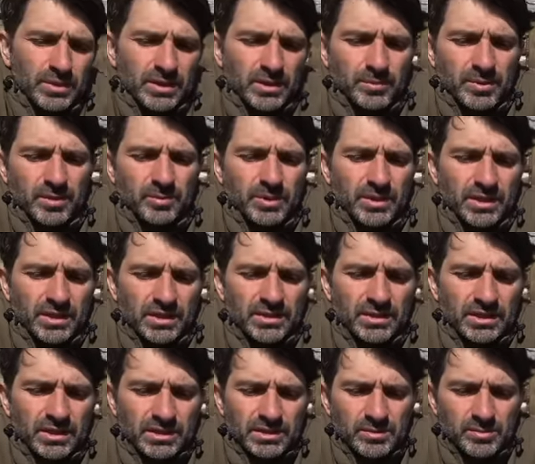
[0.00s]
Мы, например,
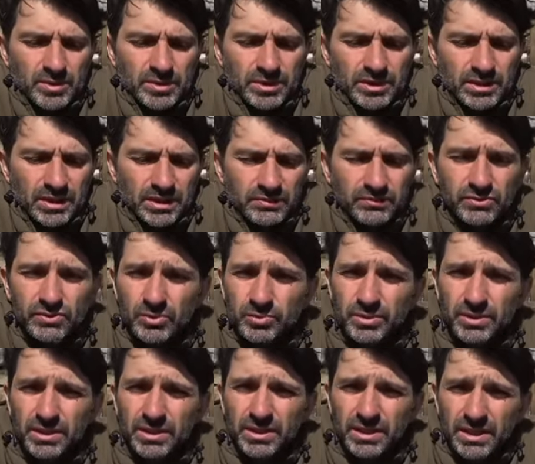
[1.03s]
когда едем отдыхать в
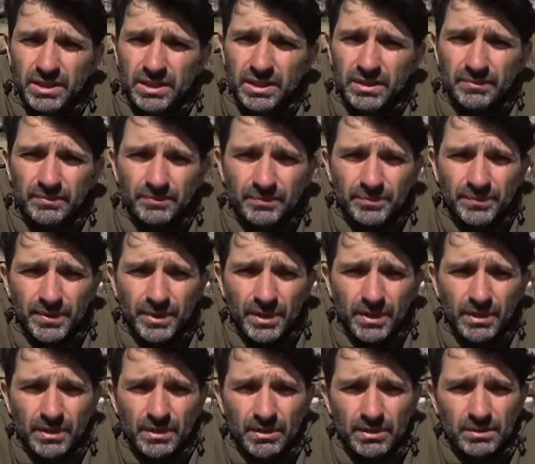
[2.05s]
теплые края,
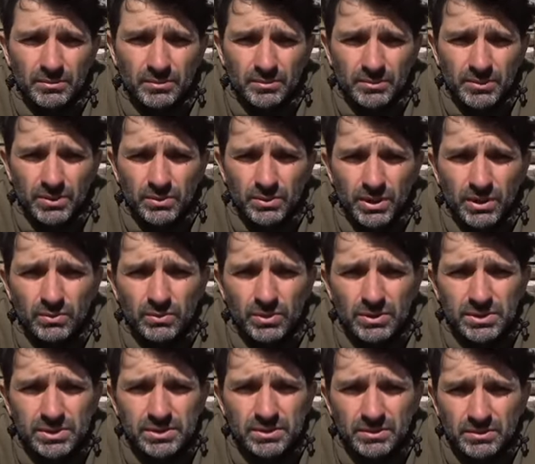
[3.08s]
а, ну, на
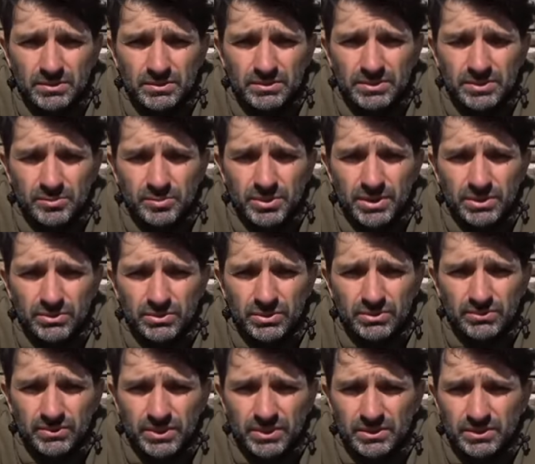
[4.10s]
улице
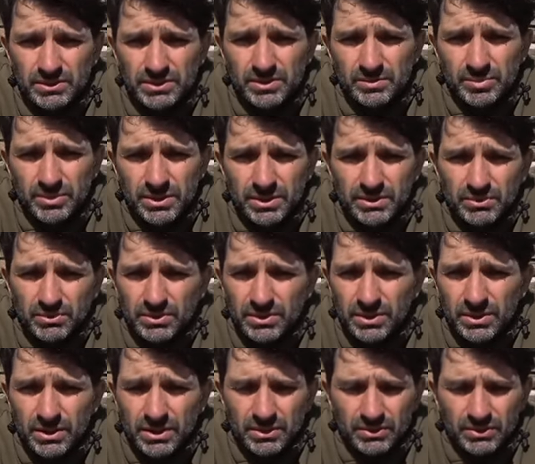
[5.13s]
температура, температура